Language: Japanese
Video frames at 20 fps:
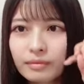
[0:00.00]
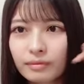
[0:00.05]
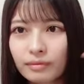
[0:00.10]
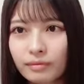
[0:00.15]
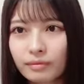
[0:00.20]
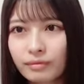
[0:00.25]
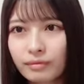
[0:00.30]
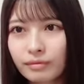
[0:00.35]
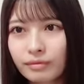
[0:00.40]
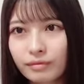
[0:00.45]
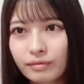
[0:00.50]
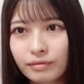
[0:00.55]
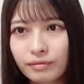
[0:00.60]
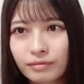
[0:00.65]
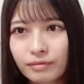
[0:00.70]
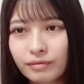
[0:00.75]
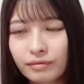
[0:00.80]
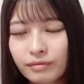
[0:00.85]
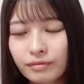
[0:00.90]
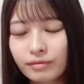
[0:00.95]
う
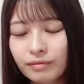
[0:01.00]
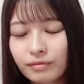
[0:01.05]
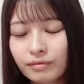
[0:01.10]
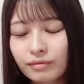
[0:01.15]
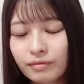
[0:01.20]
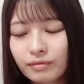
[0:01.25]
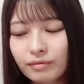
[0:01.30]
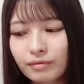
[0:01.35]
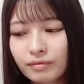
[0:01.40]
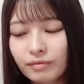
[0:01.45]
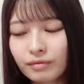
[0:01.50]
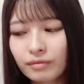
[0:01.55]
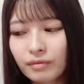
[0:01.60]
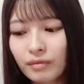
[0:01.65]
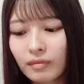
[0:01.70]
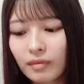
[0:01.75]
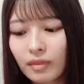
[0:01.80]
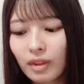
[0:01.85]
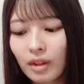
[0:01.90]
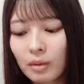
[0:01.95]
ん
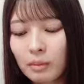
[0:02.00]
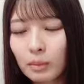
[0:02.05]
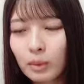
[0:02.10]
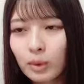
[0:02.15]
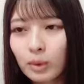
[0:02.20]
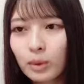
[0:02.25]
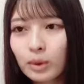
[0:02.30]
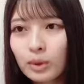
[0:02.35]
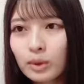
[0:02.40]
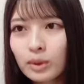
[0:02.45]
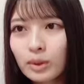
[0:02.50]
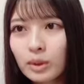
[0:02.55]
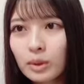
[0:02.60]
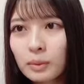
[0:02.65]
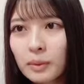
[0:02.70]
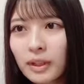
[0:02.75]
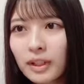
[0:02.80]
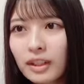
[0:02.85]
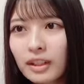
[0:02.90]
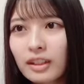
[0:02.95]
モノクロ
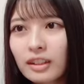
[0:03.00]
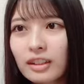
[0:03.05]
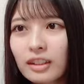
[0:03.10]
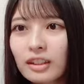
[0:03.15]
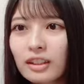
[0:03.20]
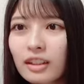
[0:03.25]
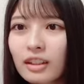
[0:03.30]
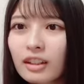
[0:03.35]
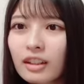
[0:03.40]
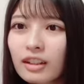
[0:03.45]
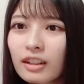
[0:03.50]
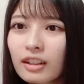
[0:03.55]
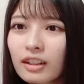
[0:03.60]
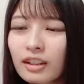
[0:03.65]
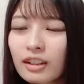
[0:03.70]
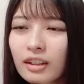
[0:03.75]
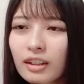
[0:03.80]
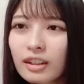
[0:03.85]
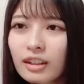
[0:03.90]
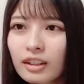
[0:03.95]
ばっかだな
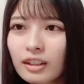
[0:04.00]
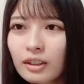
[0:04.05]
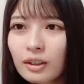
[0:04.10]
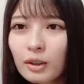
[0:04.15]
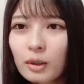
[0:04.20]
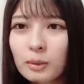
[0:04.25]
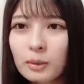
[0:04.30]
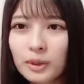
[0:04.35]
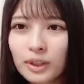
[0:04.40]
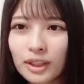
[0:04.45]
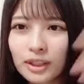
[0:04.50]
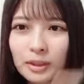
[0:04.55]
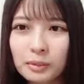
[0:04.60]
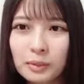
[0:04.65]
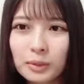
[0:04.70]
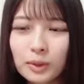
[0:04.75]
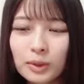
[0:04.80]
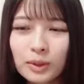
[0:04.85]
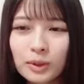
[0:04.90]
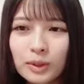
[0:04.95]
今日もだって
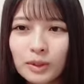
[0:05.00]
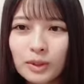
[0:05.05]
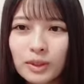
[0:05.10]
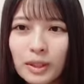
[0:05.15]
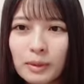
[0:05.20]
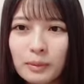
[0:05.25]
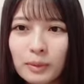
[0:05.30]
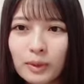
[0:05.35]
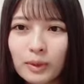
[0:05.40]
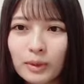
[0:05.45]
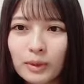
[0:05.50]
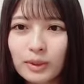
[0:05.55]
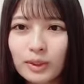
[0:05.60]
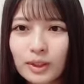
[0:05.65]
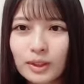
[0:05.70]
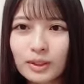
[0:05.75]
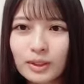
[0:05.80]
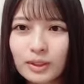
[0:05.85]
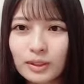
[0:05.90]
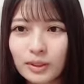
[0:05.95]
モノクロだもんこ
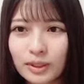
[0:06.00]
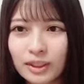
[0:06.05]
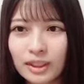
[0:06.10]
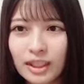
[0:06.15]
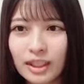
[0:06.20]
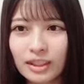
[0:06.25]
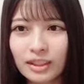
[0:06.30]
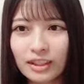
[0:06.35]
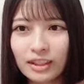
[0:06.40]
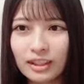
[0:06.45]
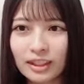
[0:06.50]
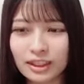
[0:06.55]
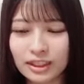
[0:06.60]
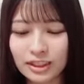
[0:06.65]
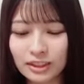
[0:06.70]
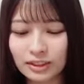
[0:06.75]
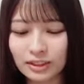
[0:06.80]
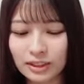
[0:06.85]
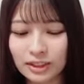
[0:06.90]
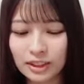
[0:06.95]
れ黒じゃん中
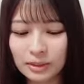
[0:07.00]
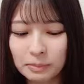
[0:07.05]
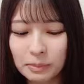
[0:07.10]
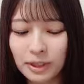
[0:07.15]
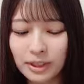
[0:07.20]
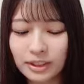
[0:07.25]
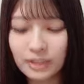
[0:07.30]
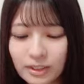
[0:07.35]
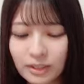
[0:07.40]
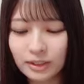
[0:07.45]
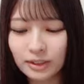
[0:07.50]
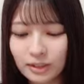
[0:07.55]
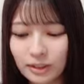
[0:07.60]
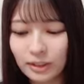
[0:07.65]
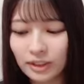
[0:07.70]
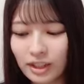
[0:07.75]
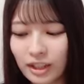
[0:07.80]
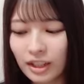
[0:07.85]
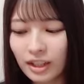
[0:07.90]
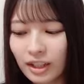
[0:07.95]
白じゃんパンツ
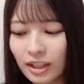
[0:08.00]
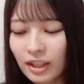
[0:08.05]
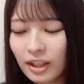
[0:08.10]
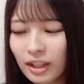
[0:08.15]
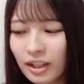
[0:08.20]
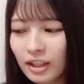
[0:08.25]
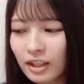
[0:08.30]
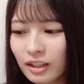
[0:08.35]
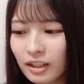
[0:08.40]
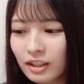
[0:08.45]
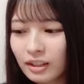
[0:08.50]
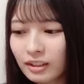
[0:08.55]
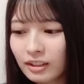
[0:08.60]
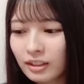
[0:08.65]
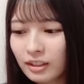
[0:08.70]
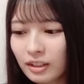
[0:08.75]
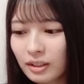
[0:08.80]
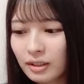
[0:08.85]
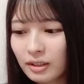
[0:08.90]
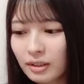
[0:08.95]
黒で
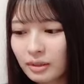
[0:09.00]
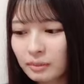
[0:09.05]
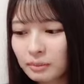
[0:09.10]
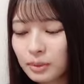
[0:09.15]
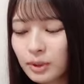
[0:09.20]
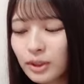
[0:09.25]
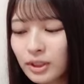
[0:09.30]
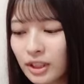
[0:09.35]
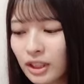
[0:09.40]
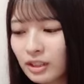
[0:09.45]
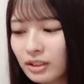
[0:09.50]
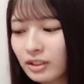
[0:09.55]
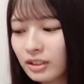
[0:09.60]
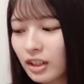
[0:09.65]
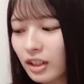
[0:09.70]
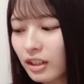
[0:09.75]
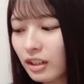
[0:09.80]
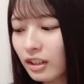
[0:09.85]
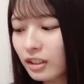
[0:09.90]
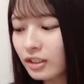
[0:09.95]
でブーツ履く
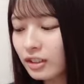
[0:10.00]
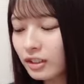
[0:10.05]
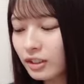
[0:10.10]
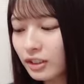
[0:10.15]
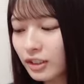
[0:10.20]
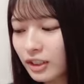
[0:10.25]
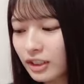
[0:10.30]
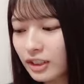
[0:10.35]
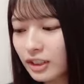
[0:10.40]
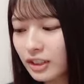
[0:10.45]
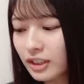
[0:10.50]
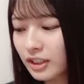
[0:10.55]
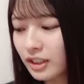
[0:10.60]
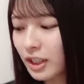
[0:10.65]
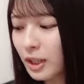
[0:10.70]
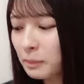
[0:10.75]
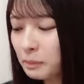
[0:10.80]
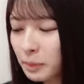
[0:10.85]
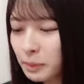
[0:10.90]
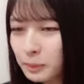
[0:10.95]
から黒だし
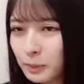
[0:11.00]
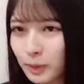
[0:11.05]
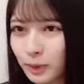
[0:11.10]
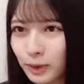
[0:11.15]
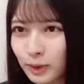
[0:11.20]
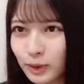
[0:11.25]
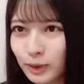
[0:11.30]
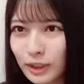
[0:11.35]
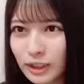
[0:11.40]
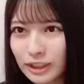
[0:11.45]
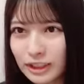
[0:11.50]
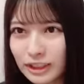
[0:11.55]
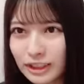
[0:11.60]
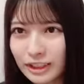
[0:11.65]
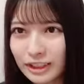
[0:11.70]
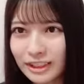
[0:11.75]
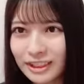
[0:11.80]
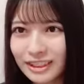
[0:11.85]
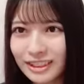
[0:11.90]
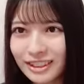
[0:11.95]
キャップも黒だ
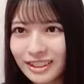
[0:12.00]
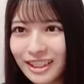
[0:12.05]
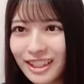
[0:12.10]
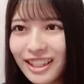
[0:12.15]
し